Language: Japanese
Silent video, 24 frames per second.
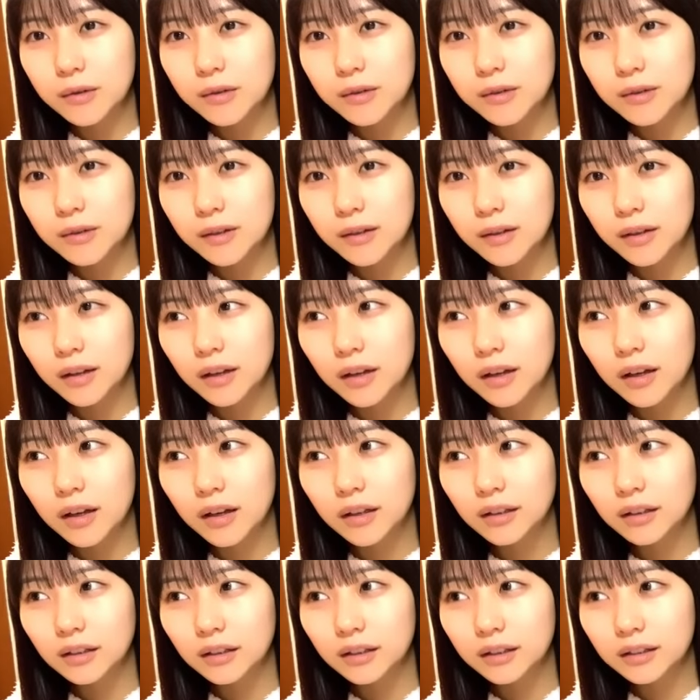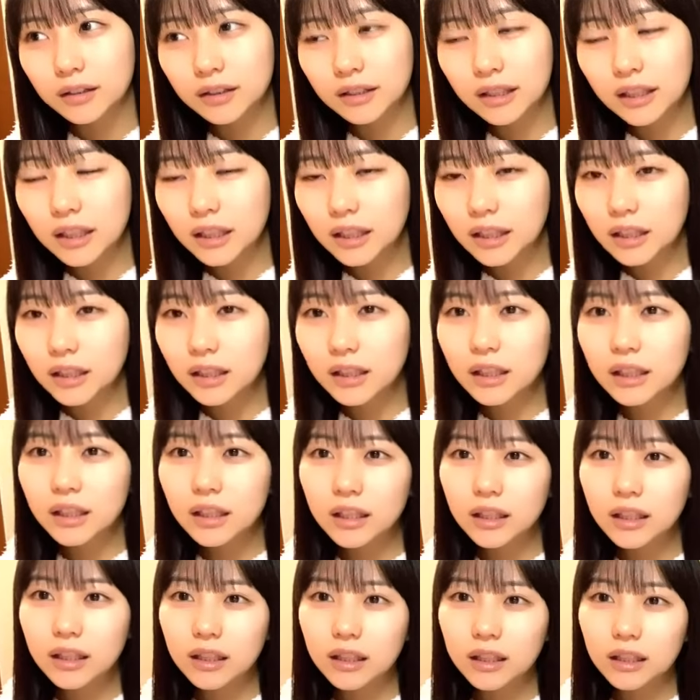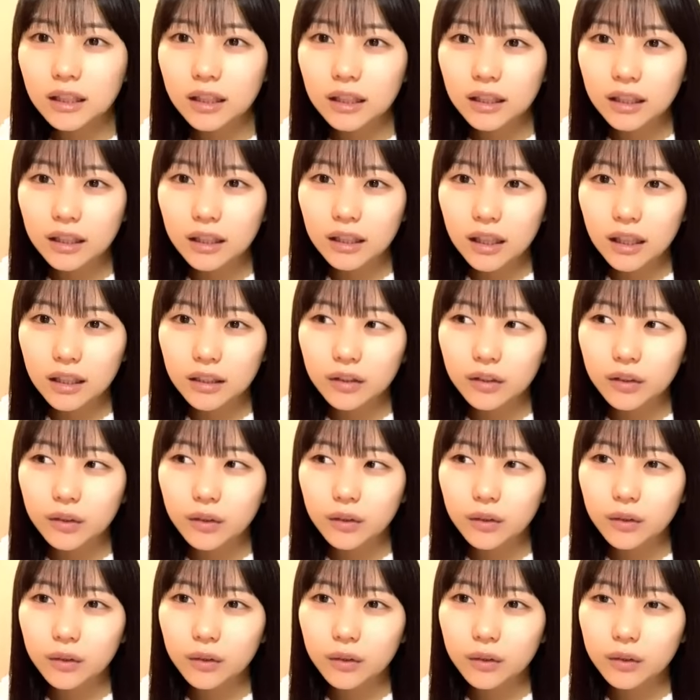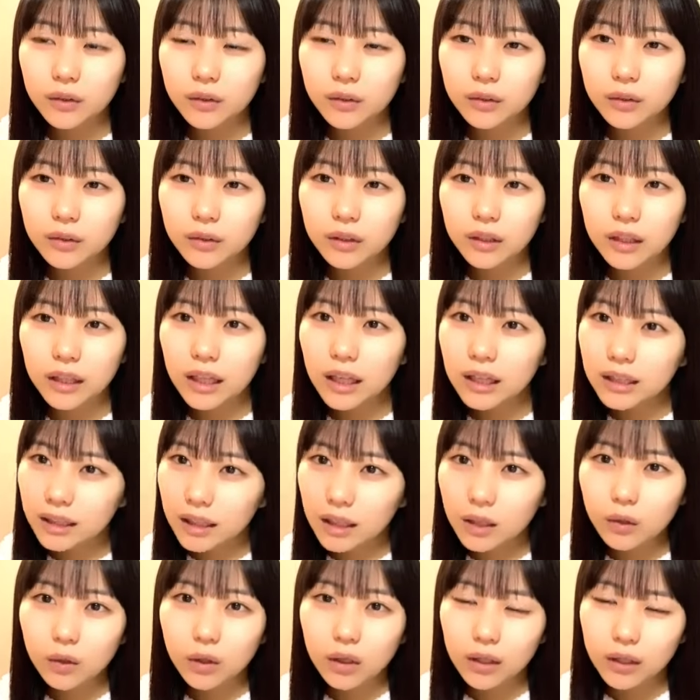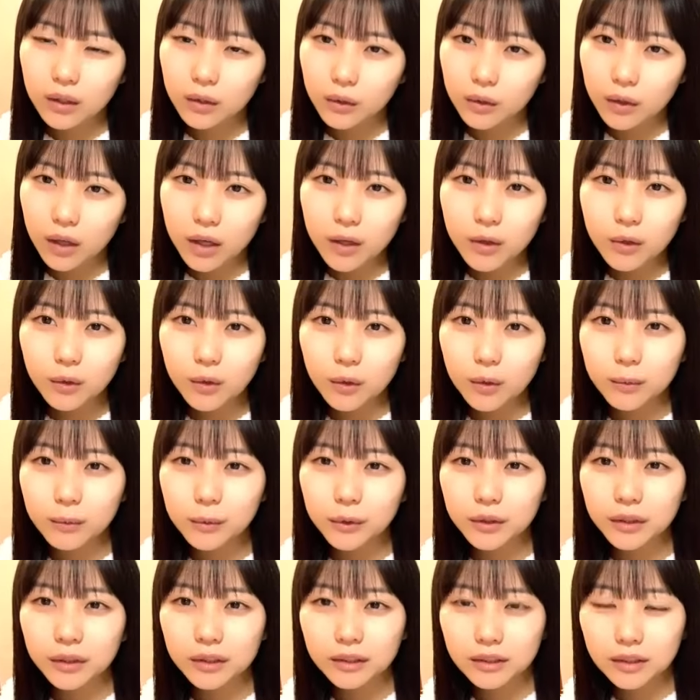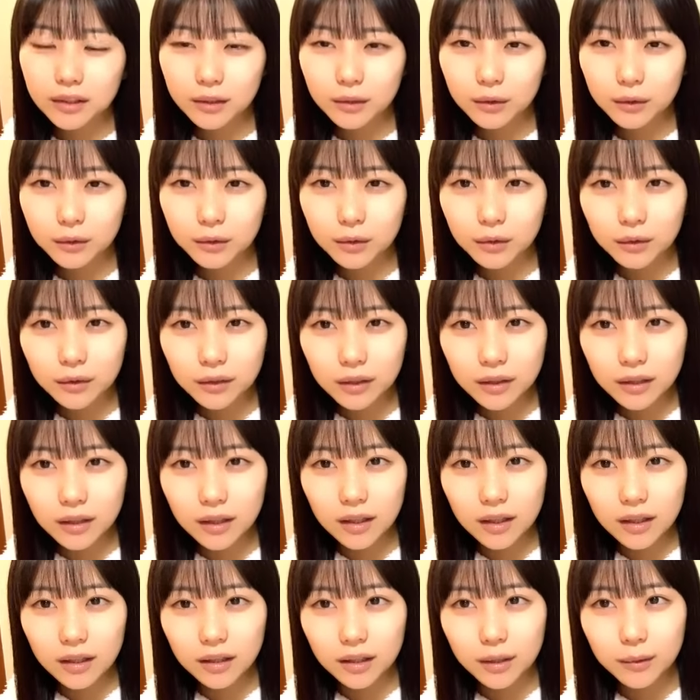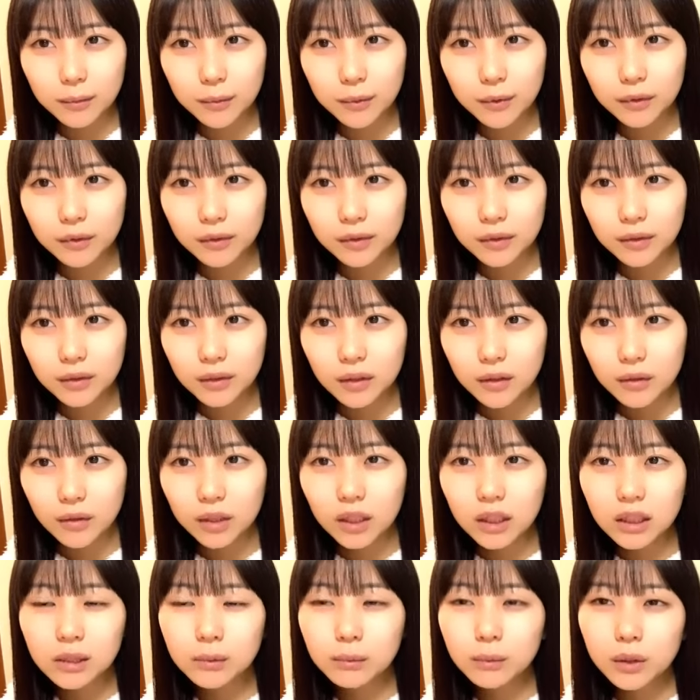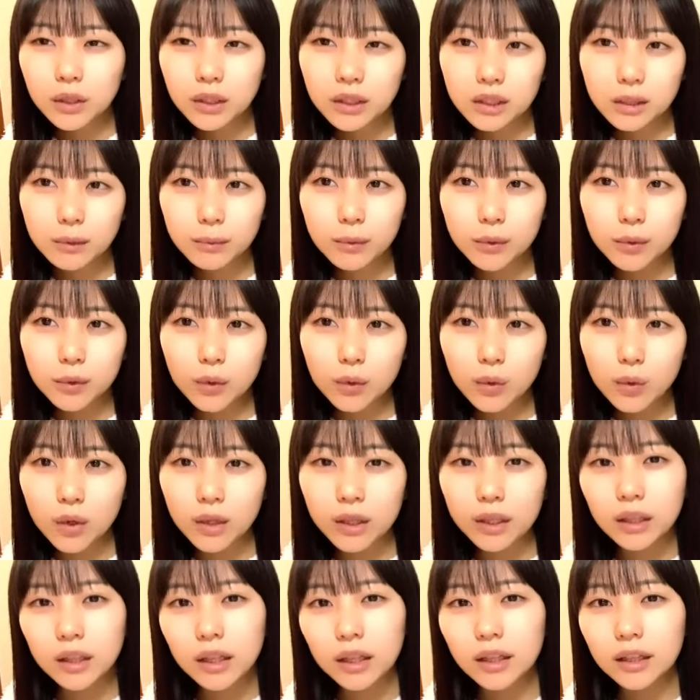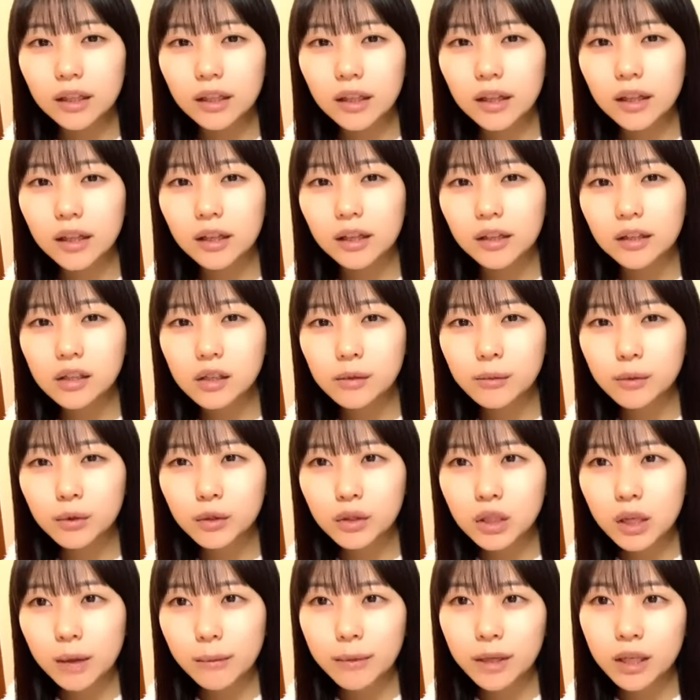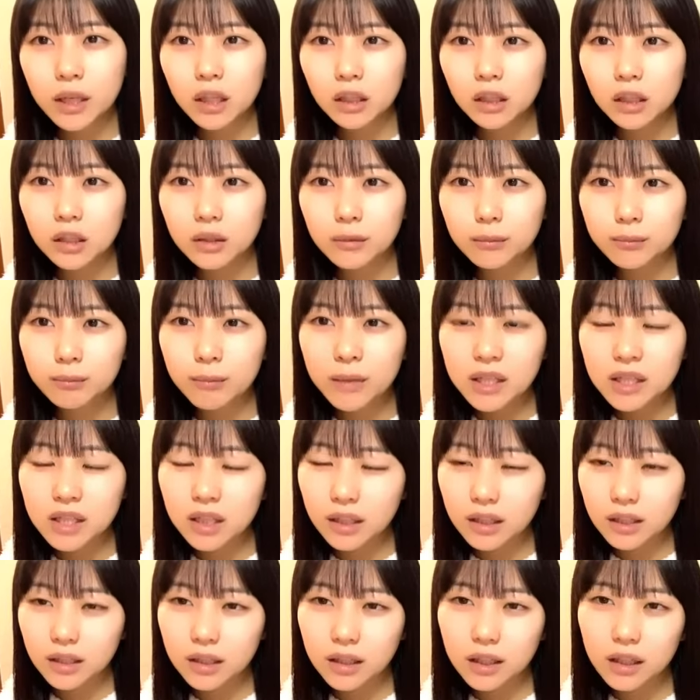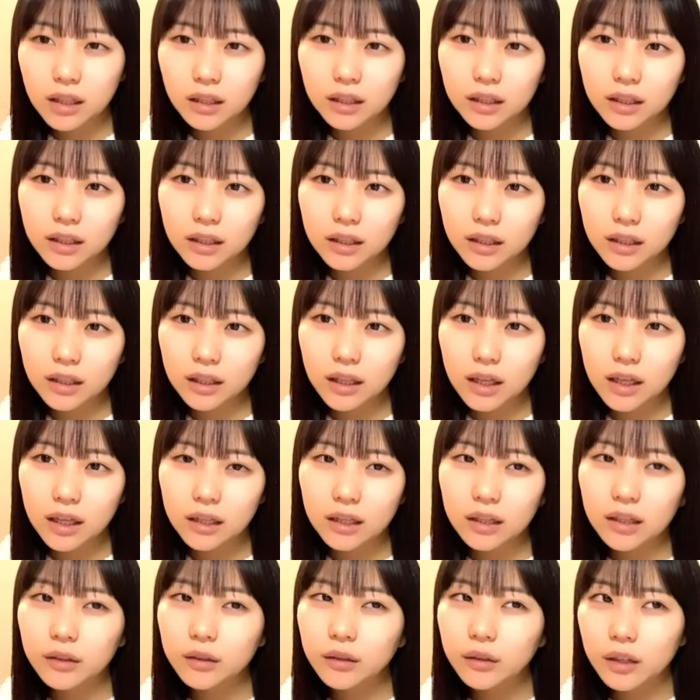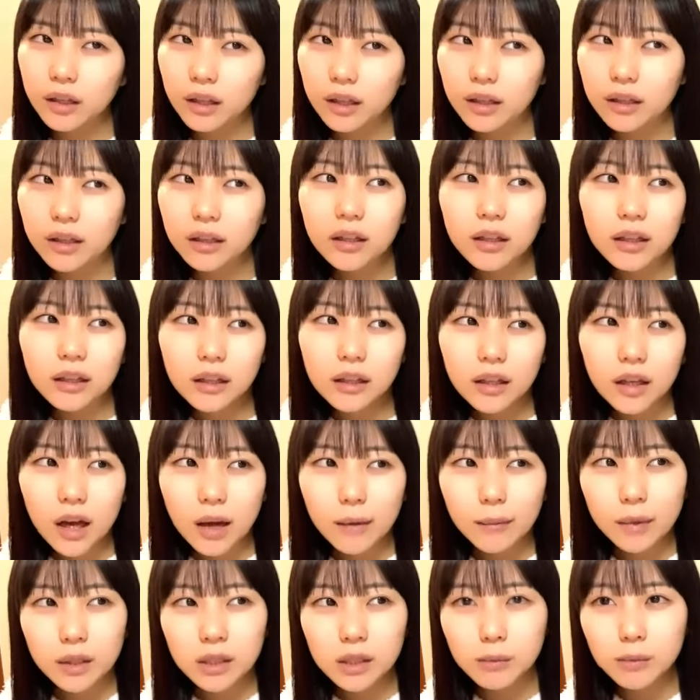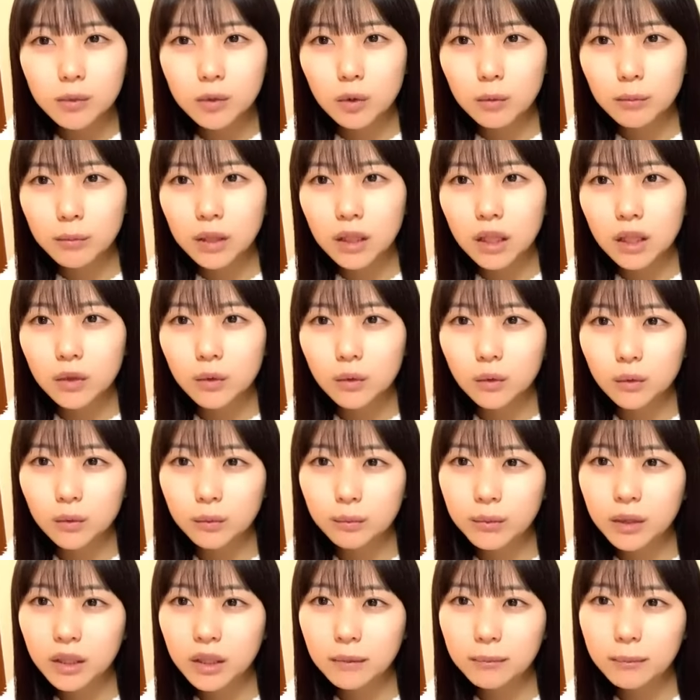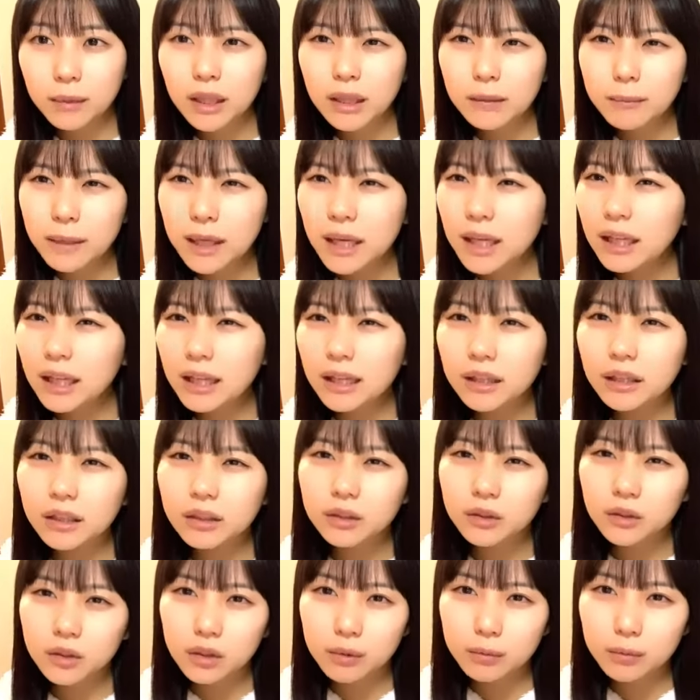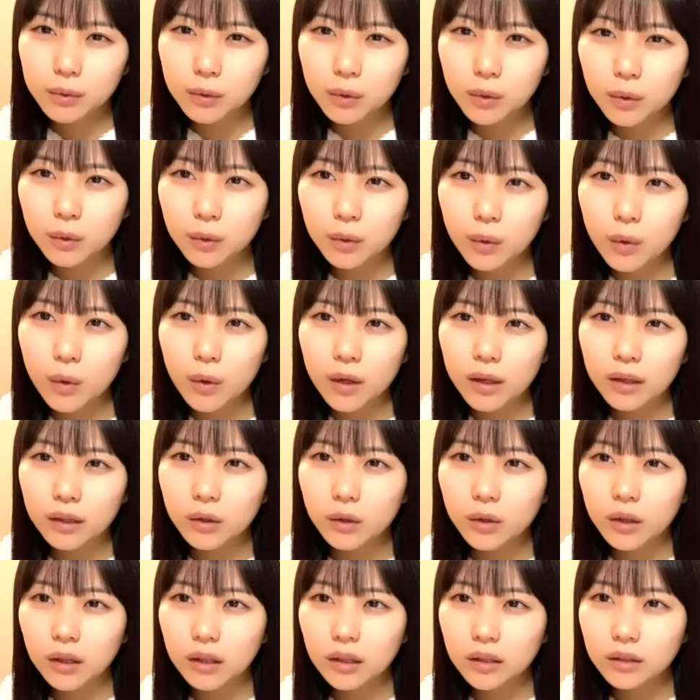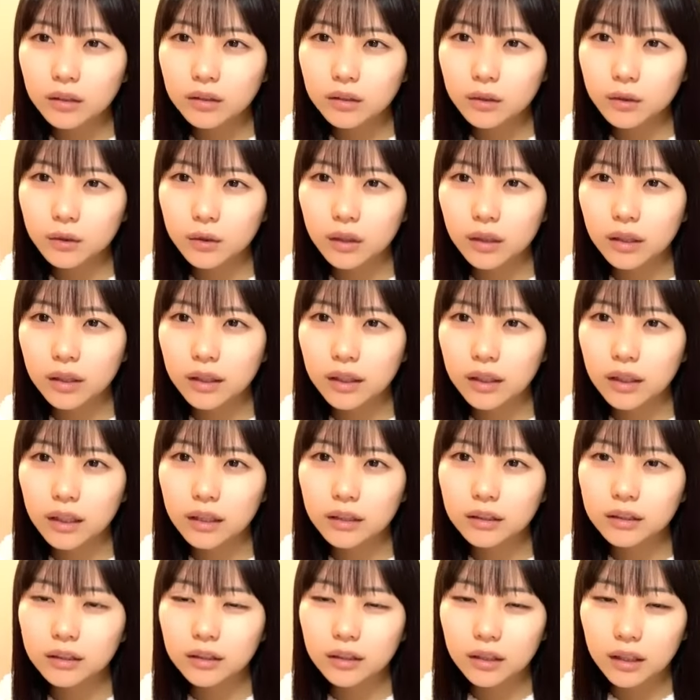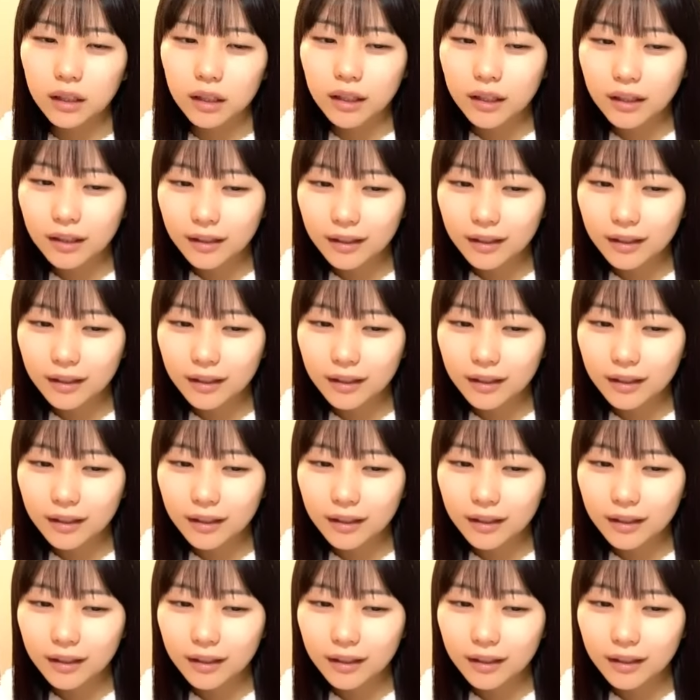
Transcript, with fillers: う好きあの苦手とかいろいろあると思うんですけどそんな中でも私もね自分の声嫌いで自分の喋り方めっちゃ苦手で嫌いなのであんま自分の見ないよう見見れないんですよ自分の声とかそういうのが嫌いすぎて